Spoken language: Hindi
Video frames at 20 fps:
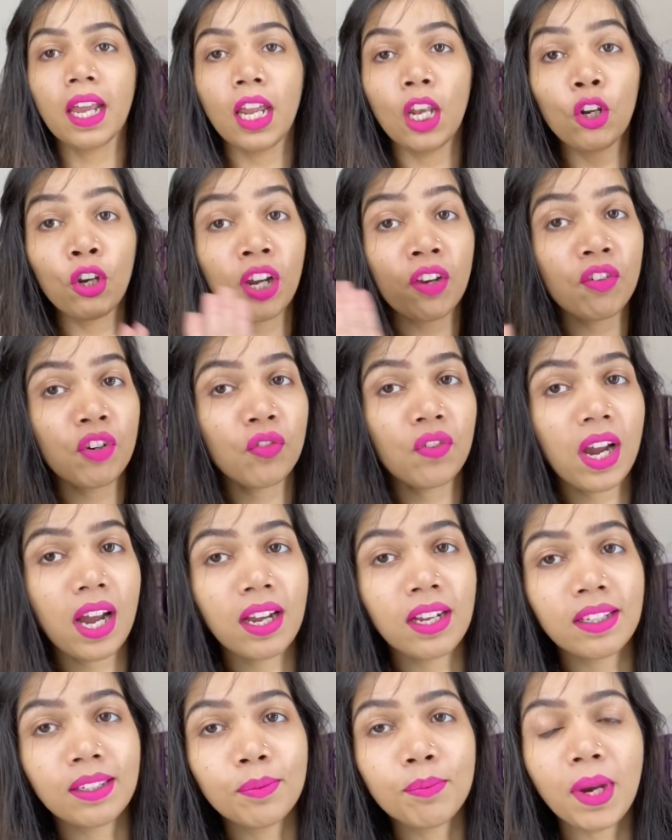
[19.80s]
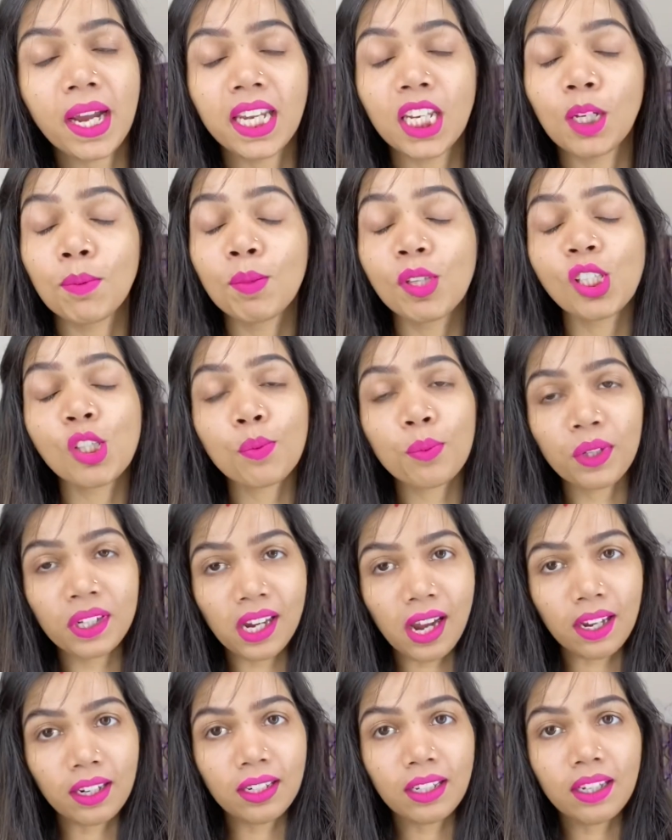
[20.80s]
एवरीवन माय नेम इज़
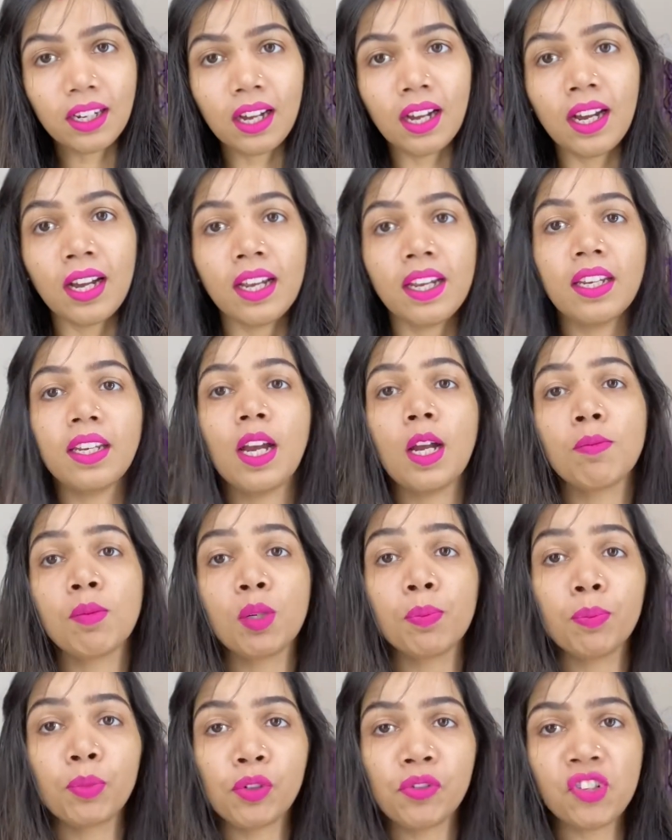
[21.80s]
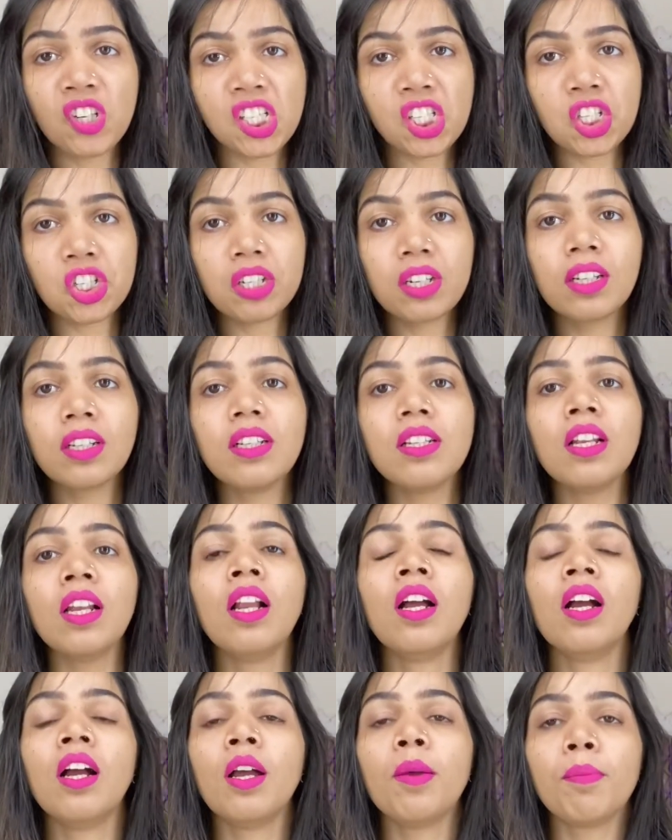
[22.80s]
प्रियंका एंड आई एम अ प्रोफेशनल
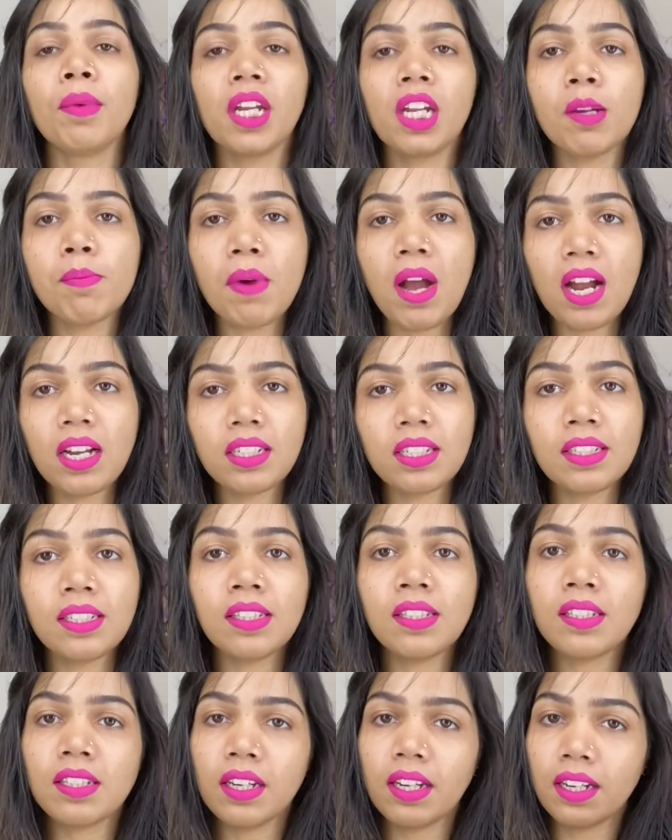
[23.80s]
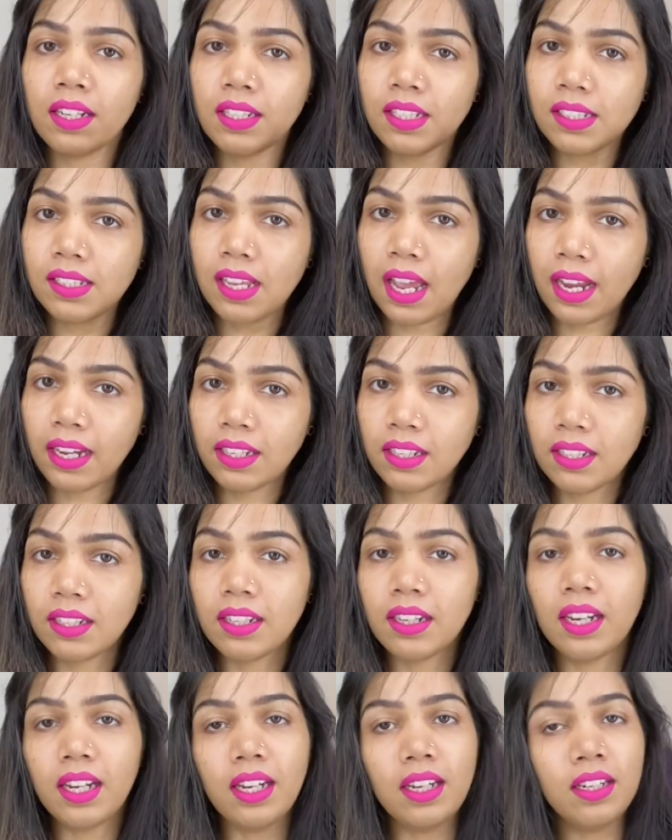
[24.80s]
मेकअप आर्टिस्ट हेयर
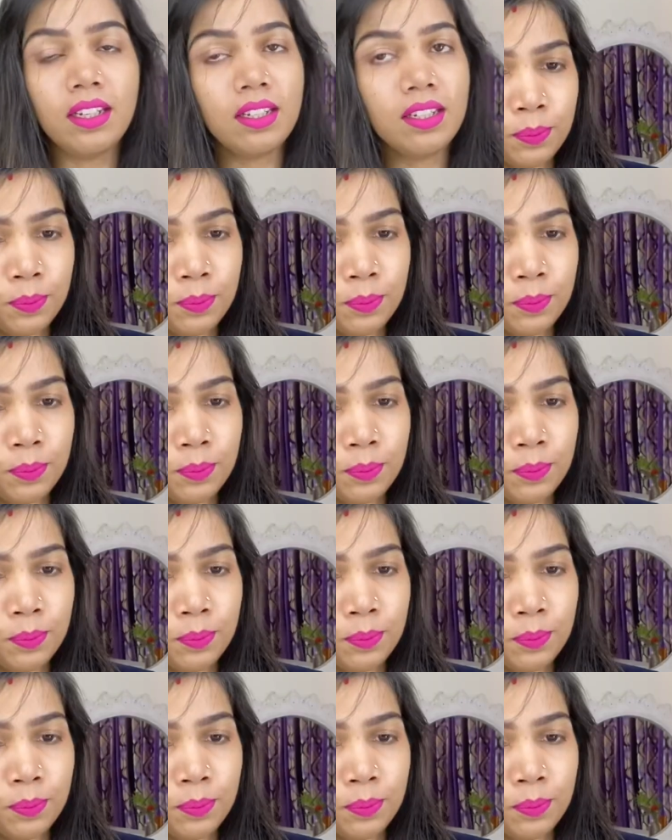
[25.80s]
डिज़ाइनर एंड